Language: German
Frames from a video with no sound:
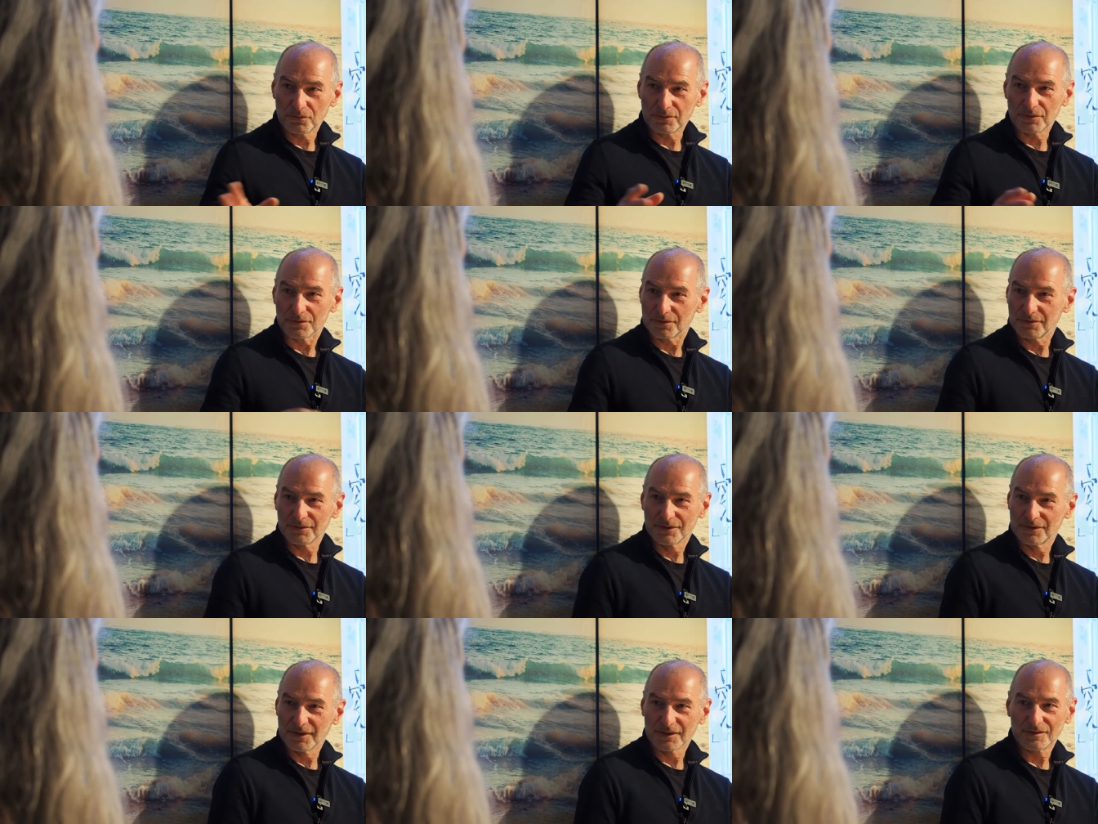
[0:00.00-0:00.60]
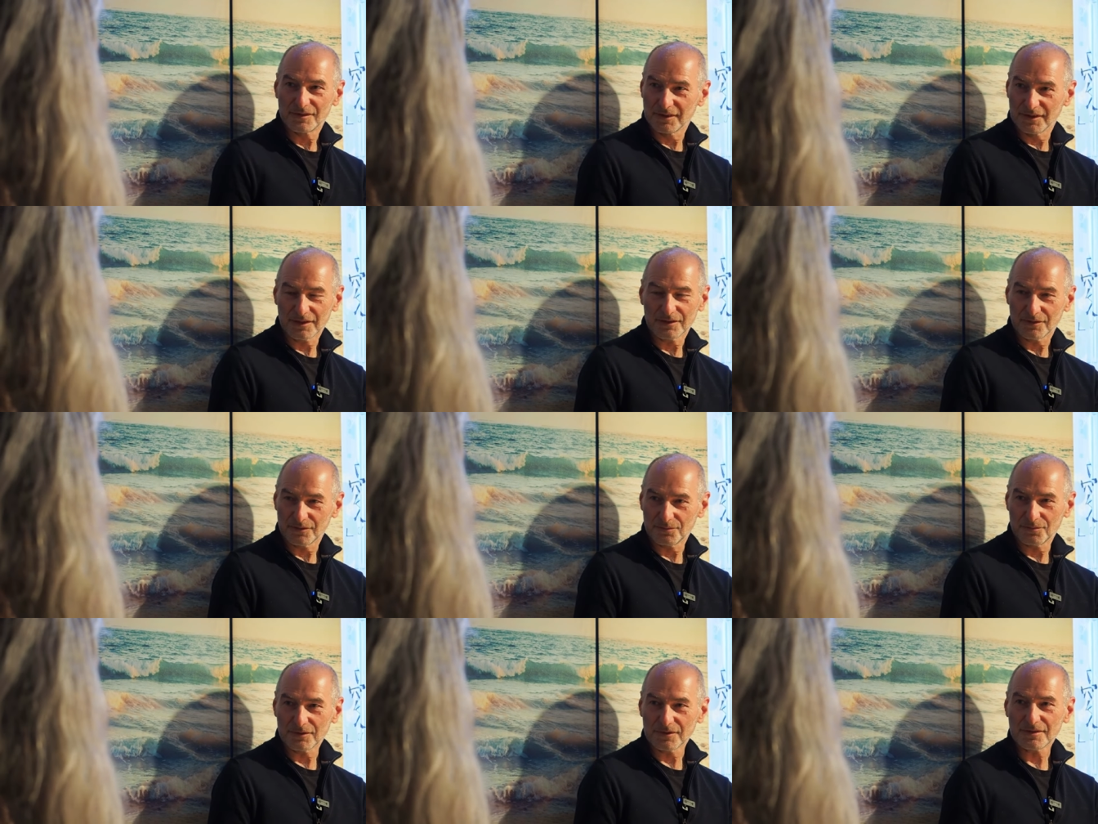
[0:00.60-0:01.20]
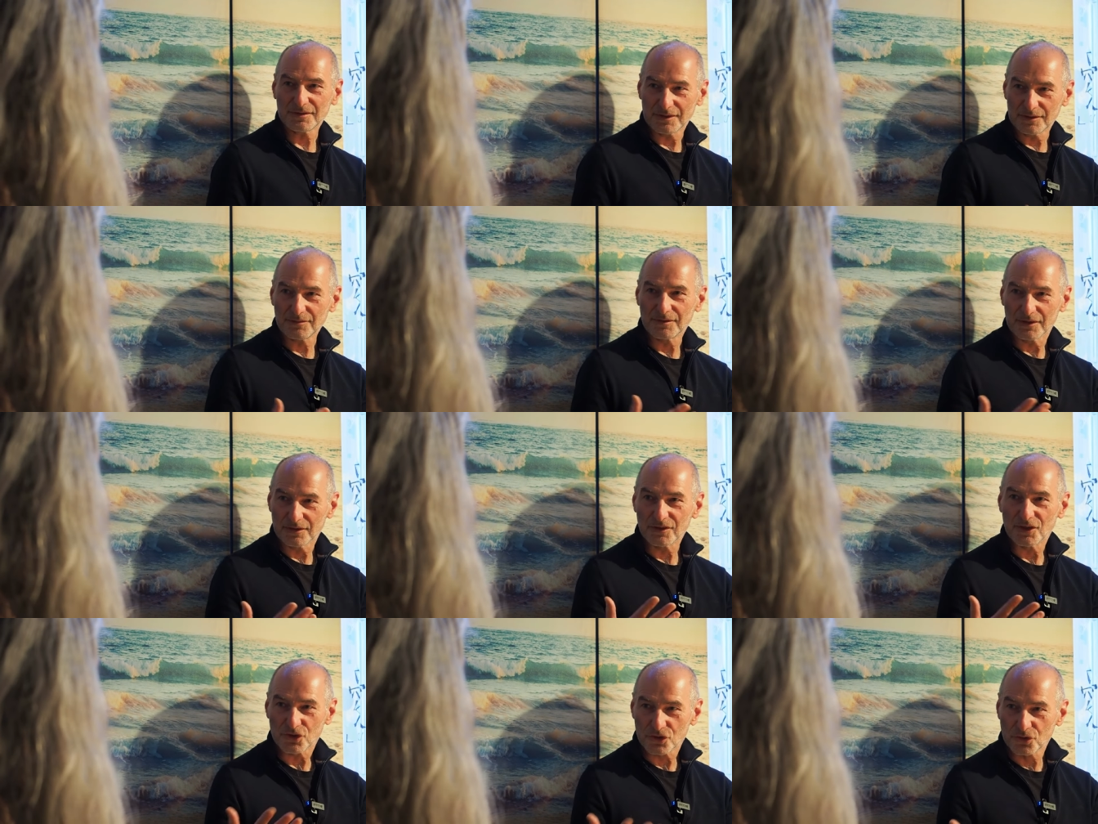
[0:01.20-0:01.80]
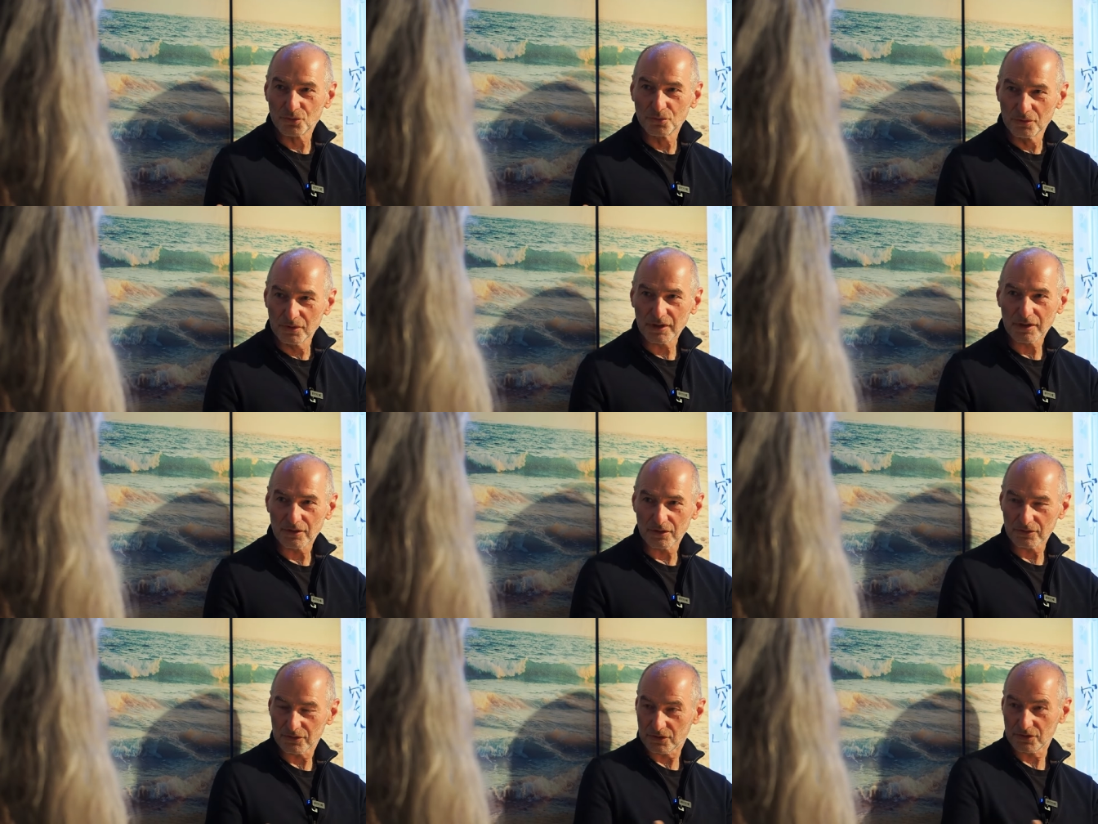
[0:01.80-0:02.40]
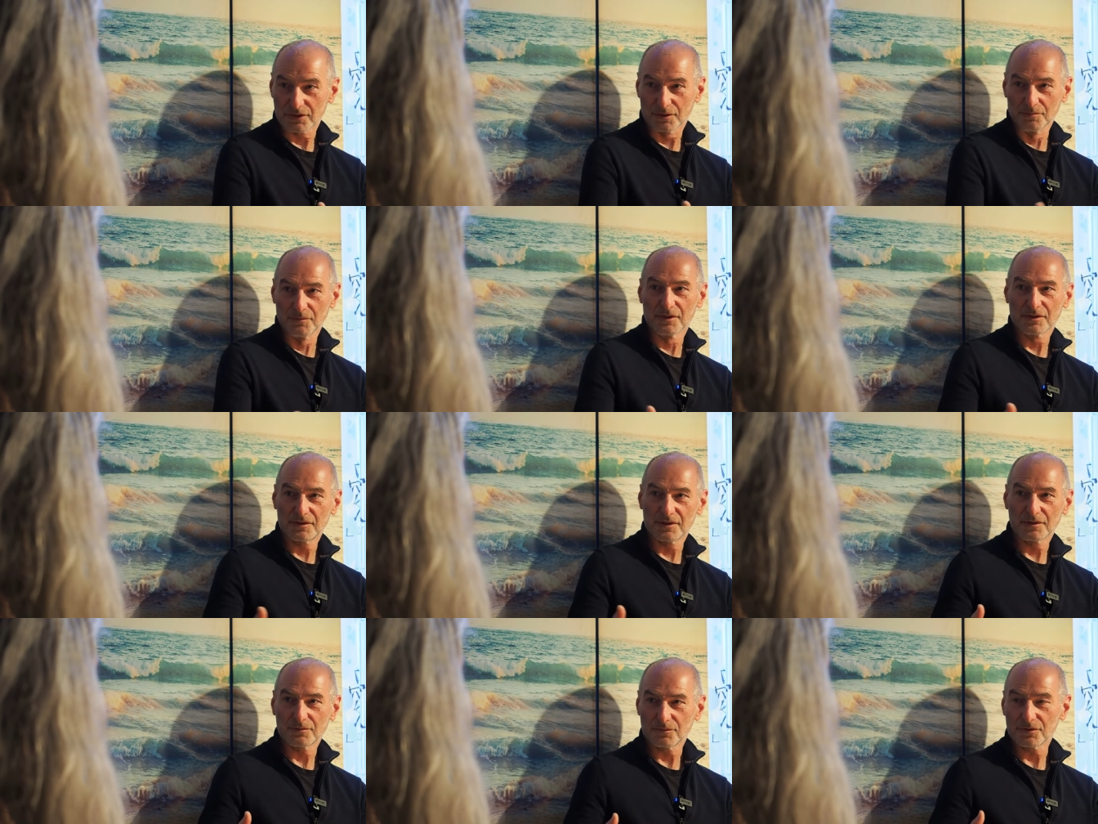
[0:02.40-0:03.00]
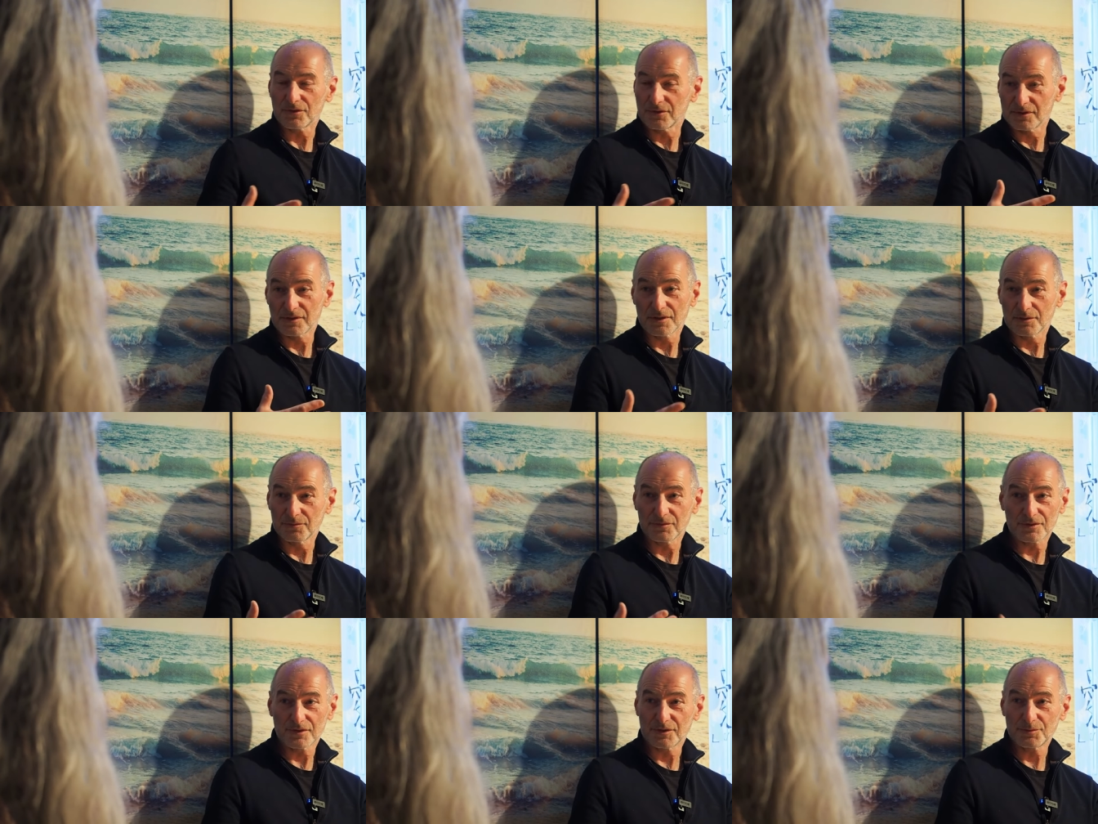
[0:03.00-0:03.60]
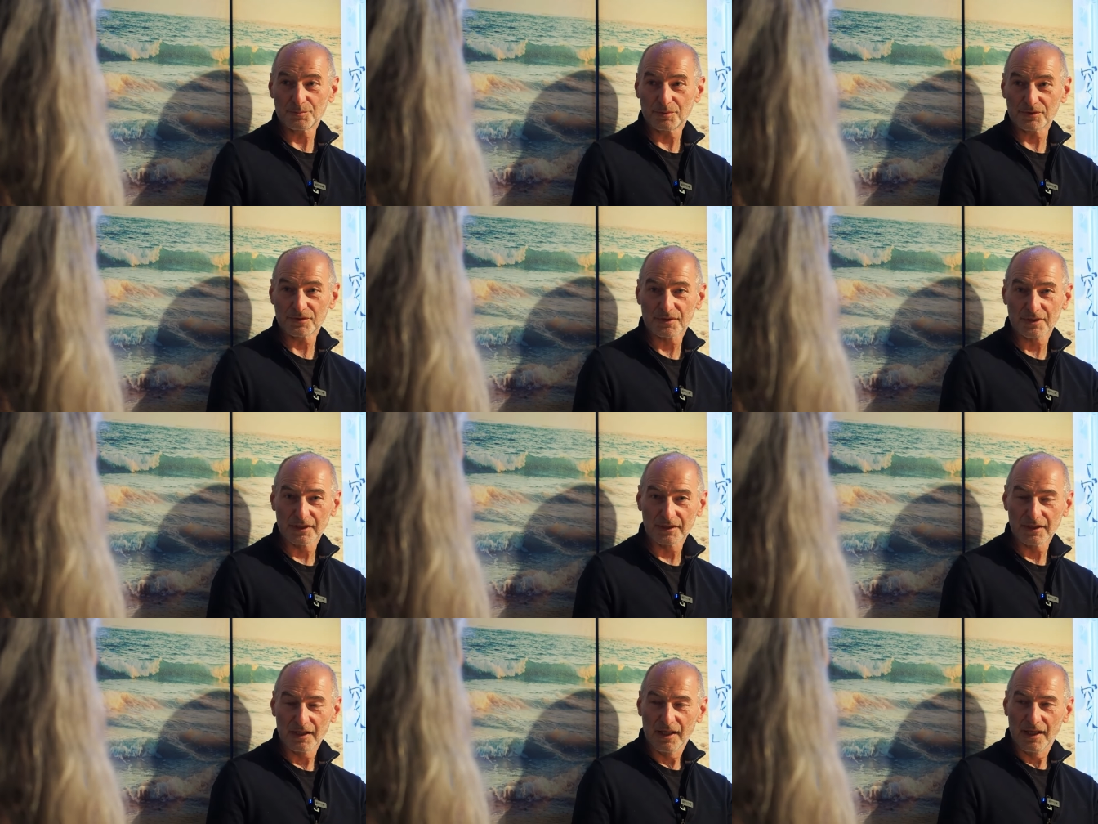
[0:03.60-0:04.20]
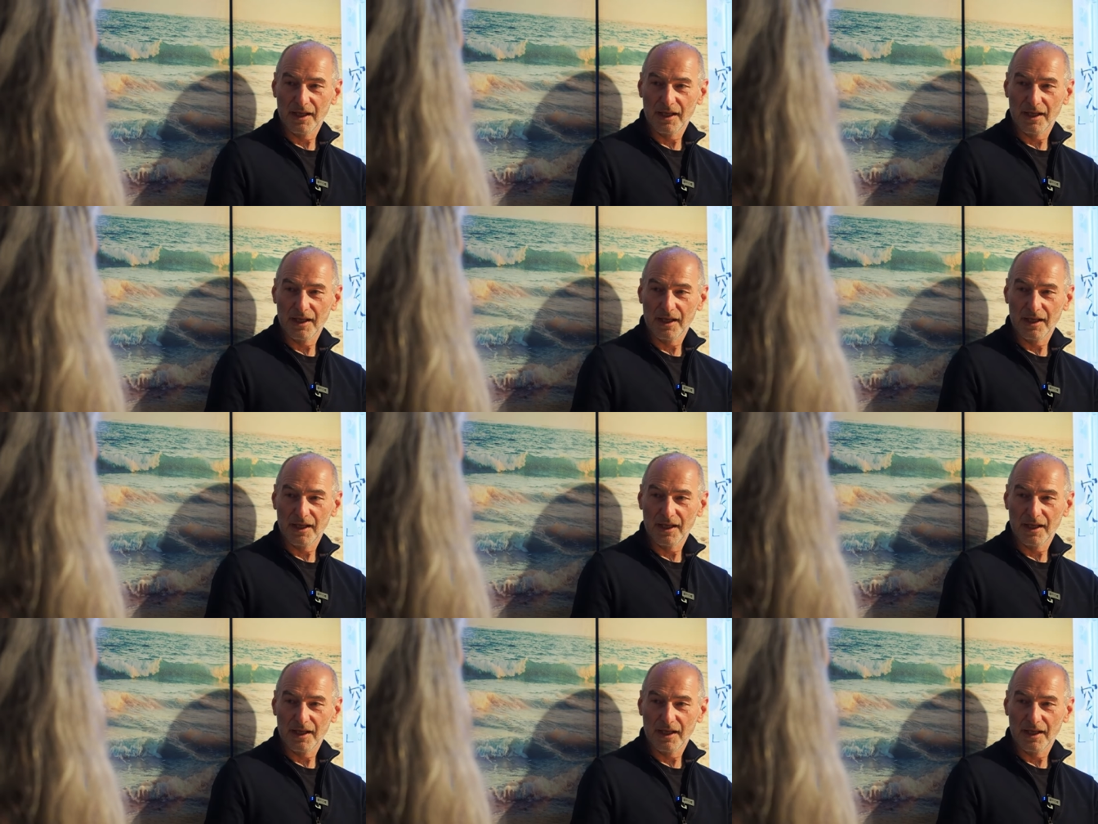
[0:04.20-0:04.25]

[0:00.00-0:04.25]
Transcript: da ist jetzt irgendwas, mhm. deswegen in der Schule, ja, da stimmt jetzt irgendwas, ist irgendwas ist passiert,